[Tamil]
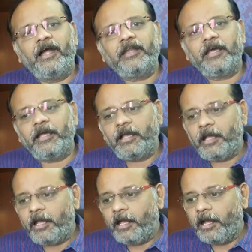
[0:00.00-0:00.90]
ஆனால்
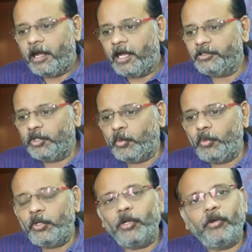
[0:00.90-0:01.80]

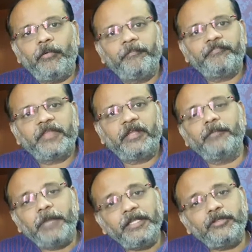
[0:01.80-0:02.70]
அதுக்குள்ளோ
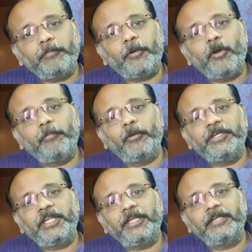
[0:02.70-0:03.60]
நான் மறித்து போக
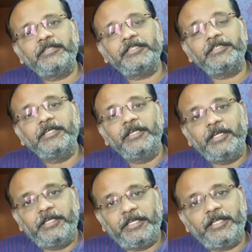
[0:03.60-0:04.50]
போகிறேன் என்று
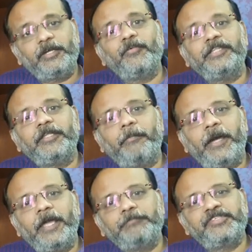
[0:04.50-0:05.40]
எனக்கு வந்த
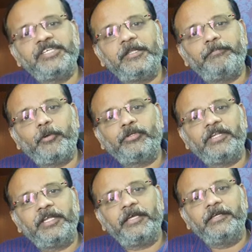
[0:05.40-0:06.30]
பயாப்சி
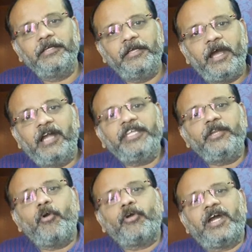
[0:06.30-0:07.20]
ரிப்போர்ட்டில்
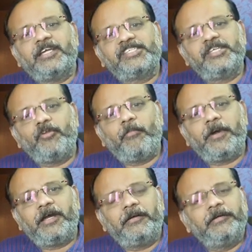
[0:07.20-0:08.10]
அடினோ
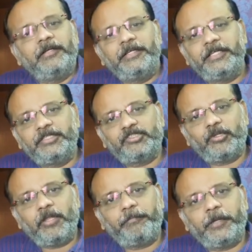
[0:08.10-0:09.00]
கார்சினோமா என்று
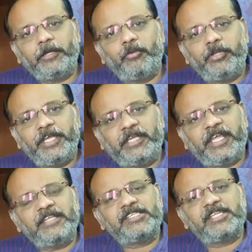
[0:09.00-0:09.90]
சொல்லப்படக்கூடிய
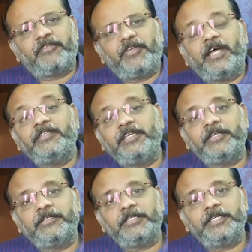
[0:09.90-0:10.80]
கேன்சர் வியாதி
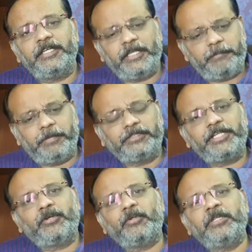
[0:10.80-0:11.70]
என்று என்னை
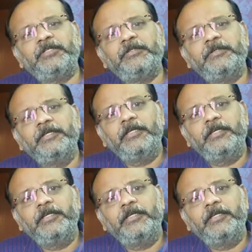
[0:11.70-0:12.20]
பற்றி கொண்டது